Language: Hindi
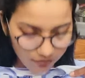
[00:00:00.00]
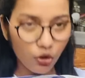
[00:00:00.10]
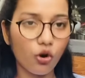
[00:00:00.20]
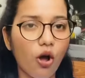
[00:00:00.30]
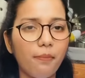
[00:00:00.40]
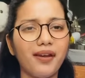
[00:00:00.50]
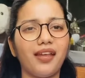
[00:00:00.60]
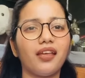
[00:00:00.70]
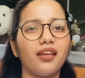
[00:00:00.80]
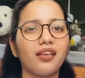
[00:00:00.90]
क्रॉप
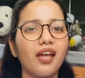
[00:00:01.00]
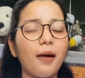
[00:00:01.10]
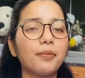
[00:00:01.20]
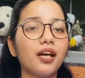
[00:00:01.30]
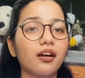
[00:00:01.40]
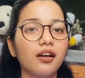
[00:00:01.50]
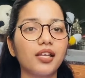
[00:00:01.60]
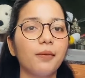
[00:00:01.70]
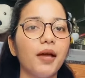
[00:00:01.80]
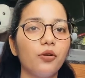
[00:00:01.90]
नहीं है ये आप टक
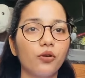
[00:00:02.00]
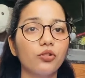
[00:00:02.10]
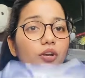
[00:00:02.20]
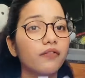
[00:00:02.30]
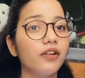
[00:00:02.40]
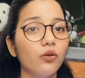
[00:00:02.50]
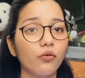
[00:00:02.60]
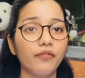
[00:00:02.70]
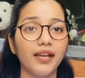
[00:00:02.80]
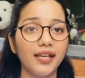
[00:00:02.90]
करके पहनोगे तो इट विल लुक
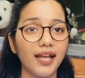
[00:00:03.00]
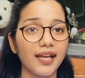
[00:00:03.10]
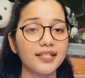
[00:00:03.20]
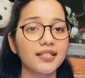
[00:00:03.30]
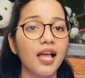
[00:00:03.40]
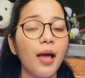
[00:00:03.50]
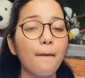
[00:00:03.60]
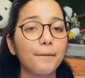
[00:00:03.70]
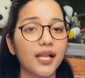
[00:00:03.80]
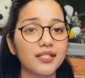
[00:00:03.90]
वेरी नाइस
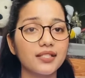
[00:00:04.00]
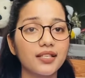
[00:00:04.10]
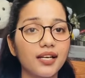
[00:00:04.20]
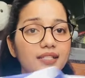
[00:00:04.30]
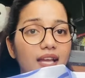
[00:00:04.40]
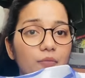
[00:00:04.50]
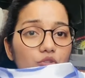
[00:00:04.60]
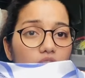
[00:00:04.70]
प्लस इसका डिज़ाइन मुझे